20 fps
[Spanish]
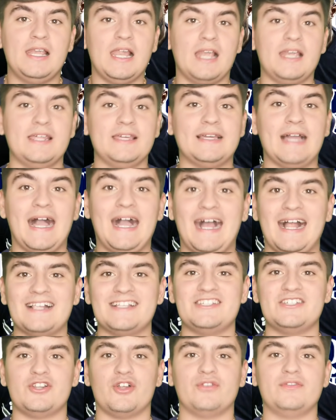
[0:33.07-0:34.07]
la Liga
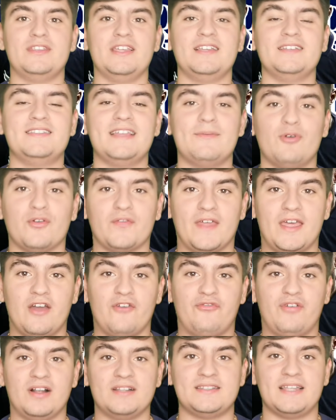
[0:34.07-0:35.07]
al Girondins de
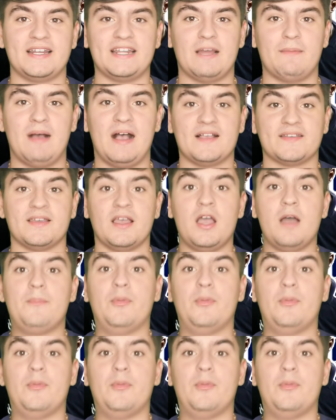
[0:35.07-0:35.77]
Burdeos, faltaría más.